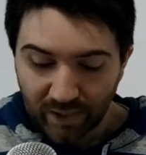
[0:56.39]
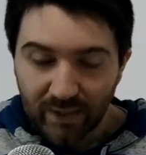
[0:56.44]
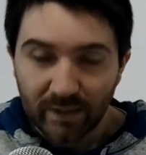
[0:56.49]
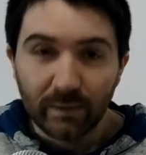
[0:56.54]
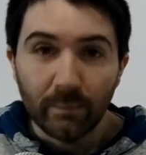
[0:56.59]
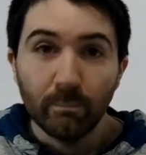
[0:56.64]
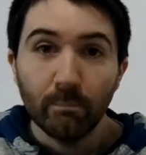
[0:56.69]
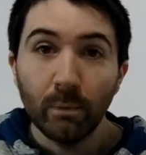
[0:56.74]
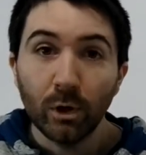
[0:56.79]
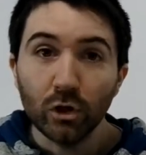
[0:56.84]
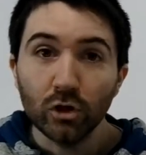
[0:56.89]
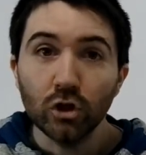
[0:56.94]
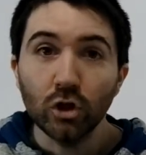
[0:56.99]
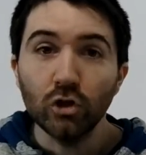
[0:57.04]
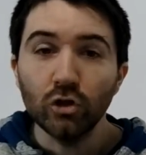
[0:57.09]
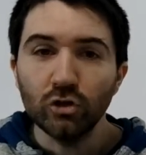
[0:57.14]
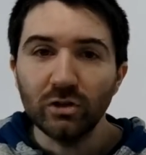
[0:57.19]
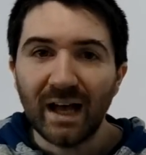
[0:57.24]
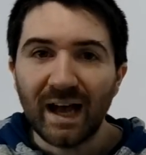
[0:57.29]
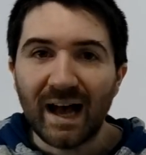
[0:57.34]

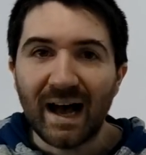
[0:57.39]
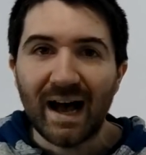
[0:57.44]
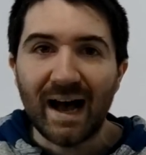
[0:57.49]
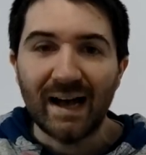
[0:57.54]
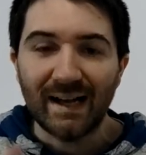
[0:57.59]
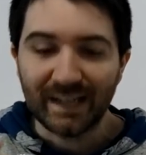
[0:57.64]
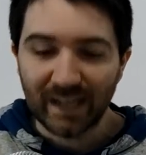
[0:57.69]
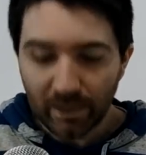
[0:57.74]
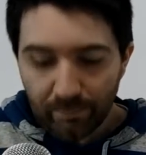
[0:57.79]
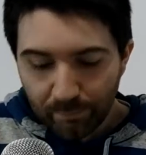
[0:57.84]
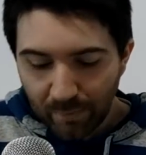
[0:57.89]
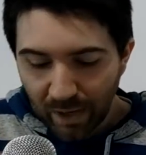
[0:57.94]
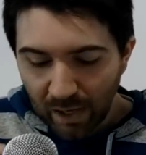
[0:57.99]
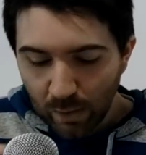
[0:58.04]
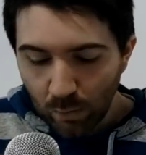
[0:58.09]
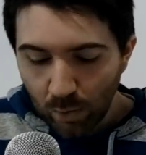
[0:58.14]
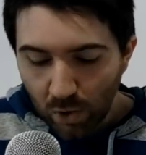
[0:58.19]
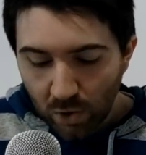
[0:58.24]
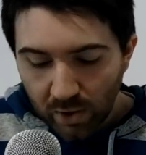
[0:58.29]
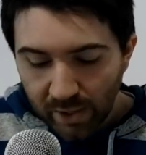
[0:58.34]
Boston da a Kemba
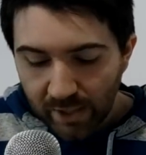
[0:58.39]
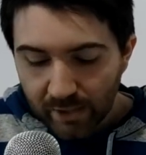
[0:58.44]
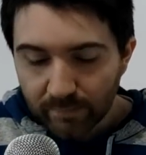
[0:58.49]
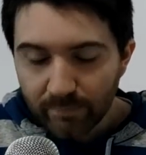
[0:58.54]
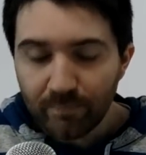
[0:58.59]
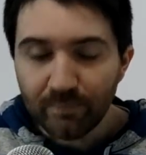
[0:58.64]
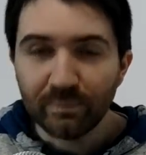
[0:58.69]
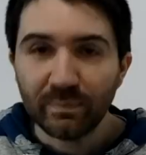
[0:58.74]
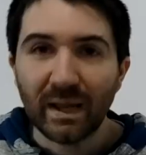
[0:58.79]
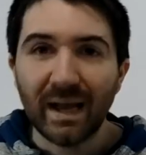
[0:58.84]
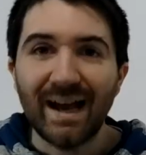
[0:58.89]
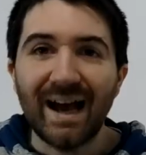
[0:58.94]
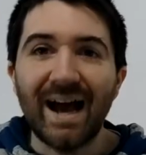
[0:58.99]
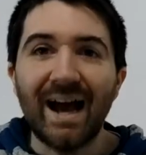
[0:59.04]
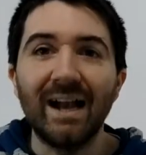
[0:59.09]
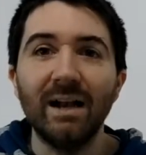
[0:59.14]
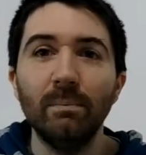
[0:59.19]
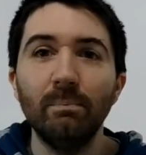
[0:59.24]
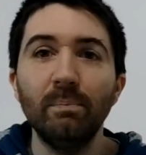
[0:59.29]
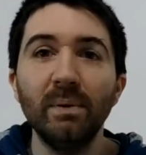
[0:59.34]
Walker
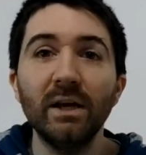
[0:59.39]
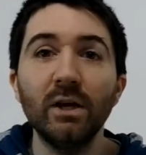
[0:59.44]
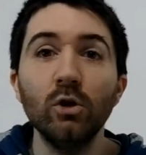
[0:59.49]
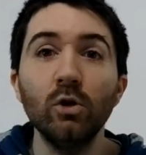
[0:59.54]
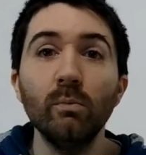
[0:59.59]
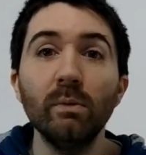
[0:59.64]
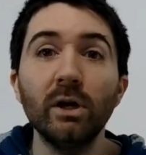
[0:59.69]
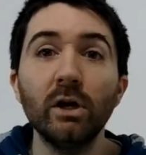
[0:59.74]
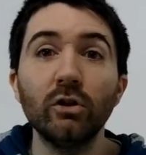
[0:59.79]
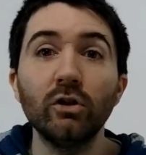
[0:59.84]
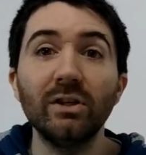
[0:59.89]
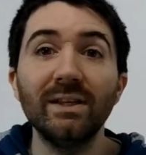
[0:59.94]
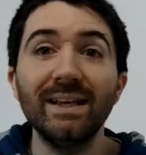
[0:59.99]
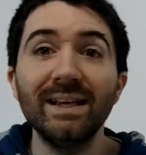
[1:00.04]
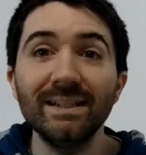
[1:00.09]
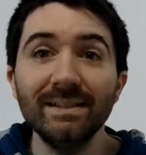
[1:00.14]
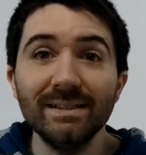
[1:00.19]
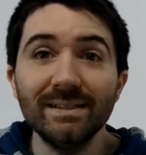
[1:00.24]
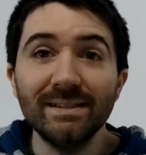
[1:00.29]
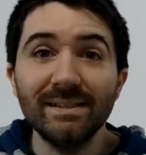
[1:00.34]
al pick número
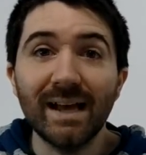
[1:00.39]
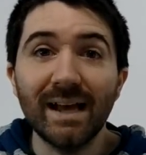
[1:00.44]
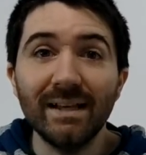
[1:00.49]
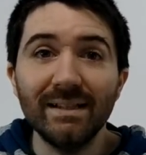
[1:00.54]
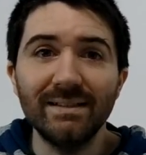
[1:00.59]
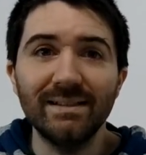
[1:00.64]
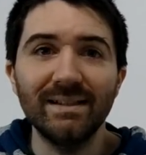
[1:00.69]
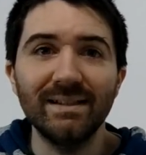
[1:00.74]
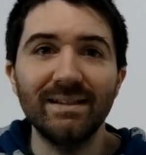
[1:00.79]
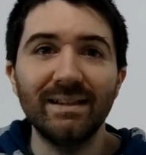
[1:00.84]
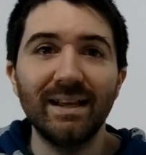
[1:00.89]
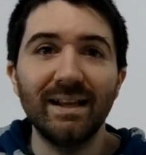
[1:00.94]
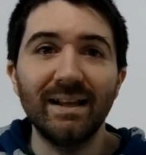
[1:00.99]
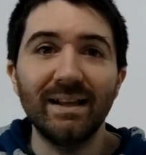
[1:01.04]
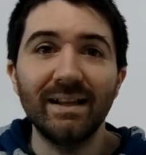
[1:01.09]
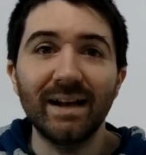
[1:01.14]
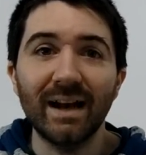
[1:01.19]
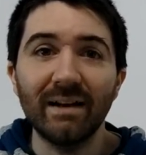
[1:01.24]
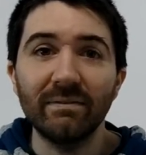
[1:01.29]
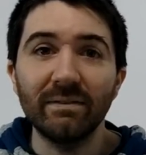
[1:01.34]
16 del
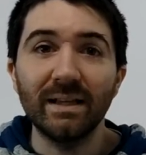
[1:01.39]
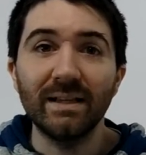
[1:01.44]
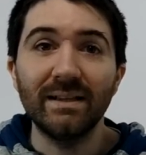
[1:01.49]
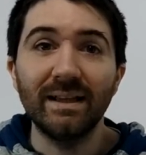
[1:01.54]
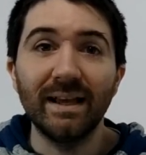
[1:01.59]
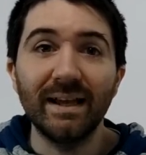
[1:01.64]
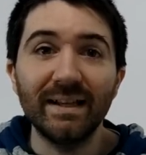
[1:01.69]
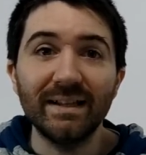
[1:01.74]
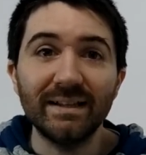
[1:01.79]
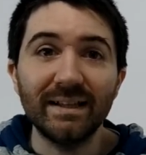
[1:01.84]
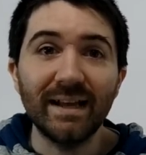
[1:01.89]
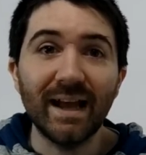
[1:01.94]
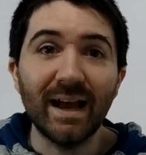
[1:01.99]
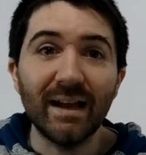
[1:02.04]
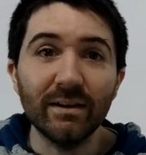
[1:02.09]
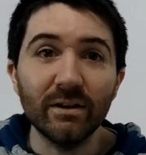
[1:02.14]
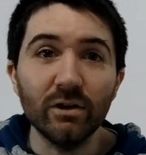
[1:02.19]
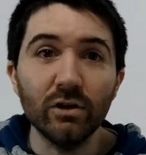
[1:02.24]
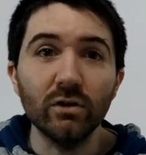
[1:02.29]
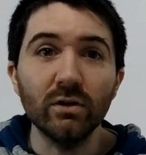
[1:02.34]
draft de este
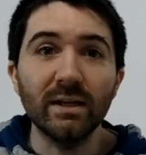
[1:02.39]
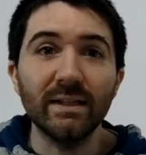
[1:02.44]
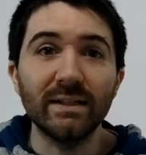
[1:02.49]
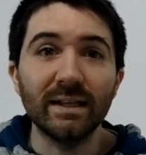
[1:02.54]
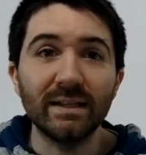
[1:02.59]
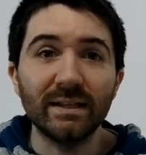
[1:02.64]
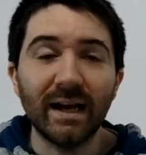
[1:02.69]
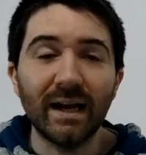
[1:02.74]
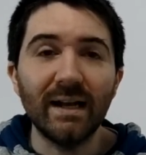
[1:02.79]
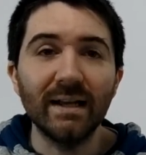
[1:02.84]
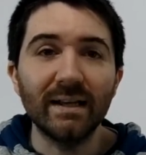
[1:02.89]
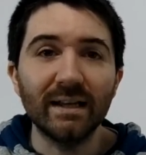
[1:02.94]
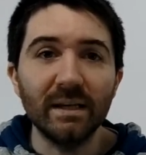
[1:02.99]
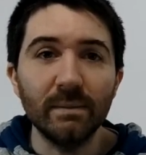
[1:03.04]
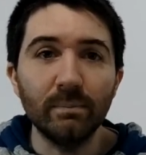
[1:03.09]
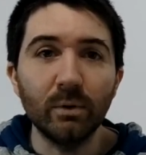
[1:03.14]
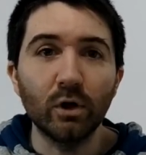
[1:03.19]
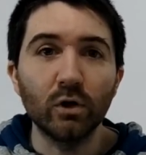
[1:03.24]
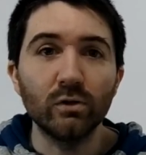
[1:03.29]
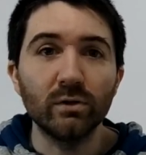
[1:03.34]
año que tendrá el
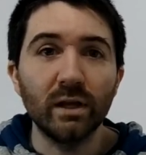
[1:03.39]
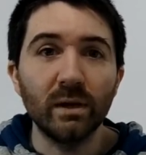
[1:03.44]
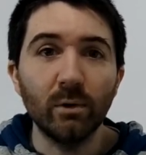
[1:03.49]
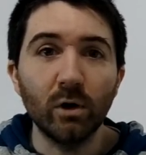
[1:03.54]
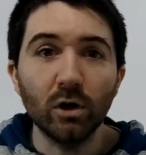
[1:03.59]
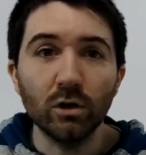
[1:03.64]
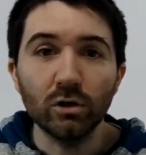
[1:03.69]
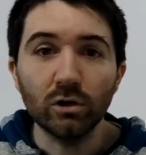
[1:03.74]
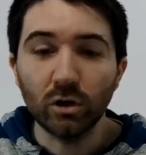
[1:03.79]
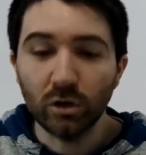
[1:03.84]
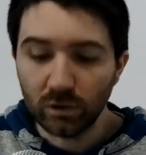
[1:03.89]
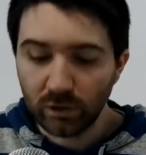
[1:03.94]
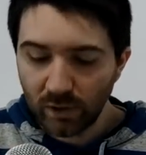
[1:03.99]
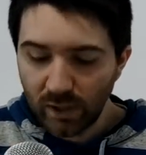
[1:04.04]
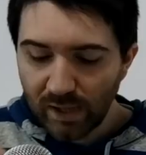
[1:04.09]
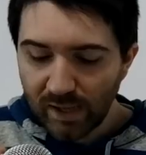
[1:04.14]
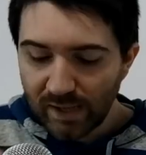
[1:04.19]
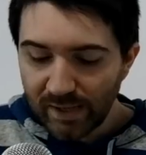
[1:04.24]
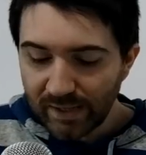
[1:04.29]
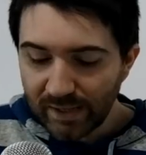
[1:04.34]
equipo de Boston
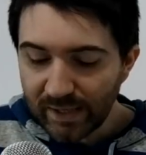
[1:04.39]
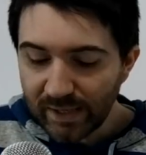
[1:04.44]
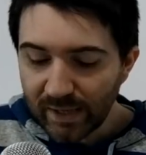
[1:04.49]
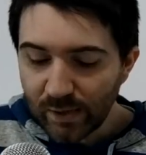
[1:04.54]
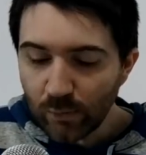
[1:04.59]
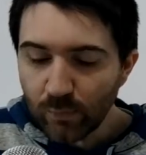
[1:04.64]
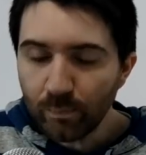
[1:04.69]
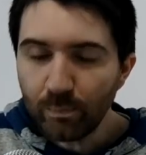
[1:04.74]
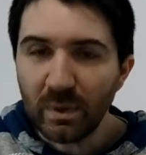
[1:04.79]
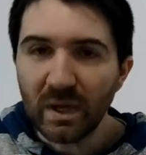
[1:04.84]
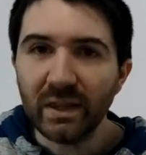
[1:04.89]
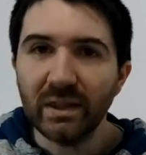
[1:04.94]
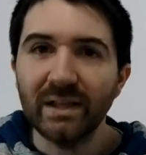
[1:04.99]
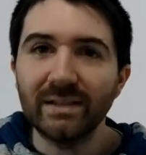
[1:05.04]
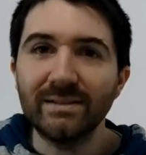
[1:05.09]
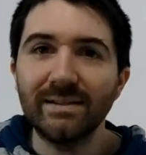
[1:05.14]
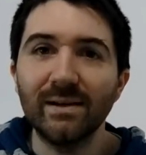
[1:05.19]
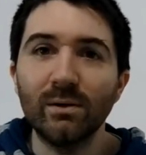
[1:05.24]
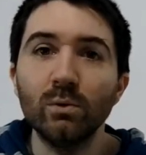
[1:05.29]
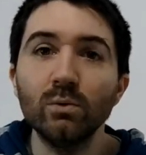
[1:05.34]
y un pick de
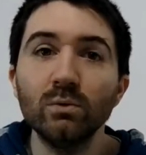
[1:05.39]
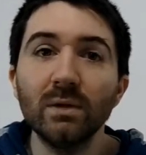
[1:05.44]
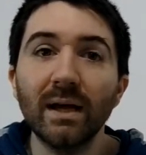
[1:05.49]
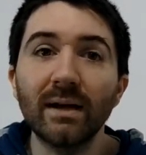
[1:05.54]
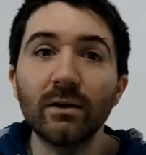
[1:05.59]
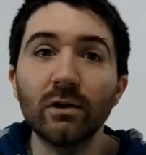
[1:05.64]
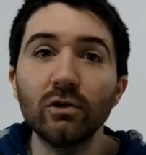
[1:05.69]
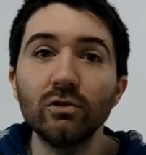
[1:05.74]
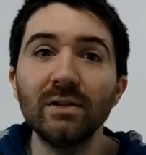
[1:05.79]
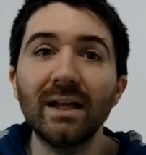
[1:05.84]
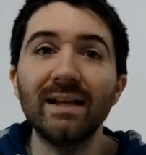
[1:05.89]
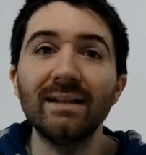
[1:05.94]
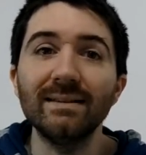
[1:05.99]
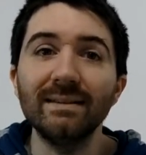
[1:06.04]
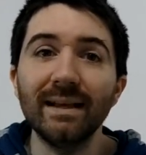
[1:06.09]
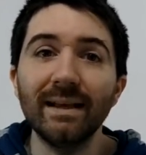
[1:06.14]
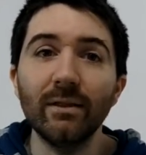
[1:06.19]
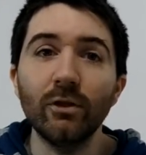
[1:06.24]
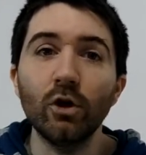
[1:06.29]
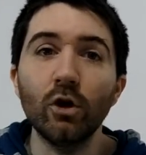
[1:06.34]
segunda ronda
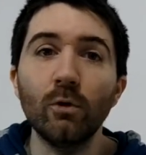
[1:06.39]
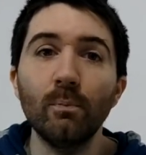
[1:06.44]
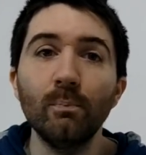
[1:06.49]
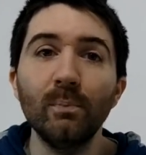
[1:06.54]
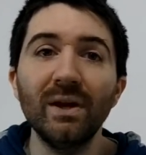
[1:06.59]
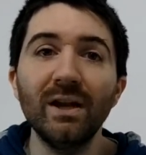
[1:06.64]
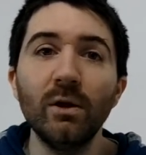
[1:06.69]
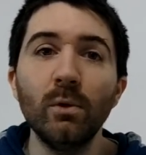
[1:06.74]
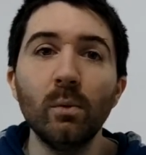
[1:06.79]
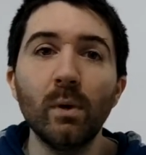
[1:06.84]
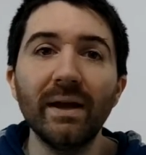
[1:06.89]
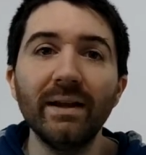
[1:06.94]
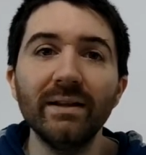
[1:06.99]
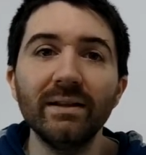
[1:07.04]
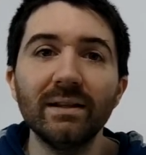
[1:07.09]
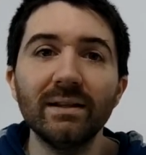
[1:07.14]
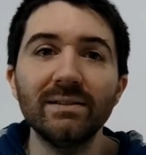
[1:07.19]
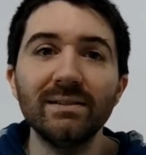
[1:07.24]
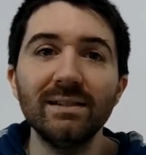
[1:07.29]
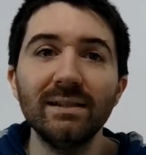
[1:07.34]
de
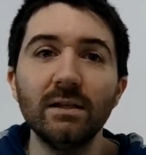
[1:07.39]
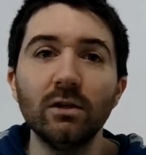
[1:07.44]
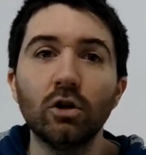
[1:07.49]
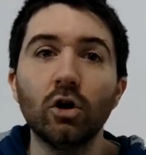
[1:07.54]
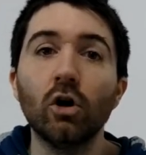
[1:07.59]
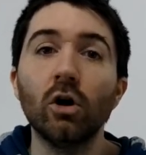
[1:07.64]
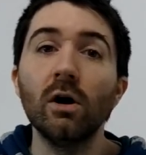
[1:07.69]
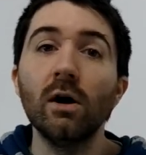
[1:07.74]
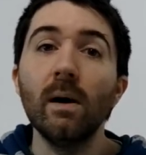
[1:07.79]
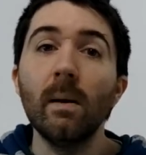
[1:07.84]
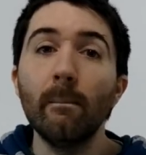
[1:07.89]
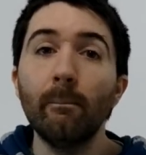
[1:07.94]
2025.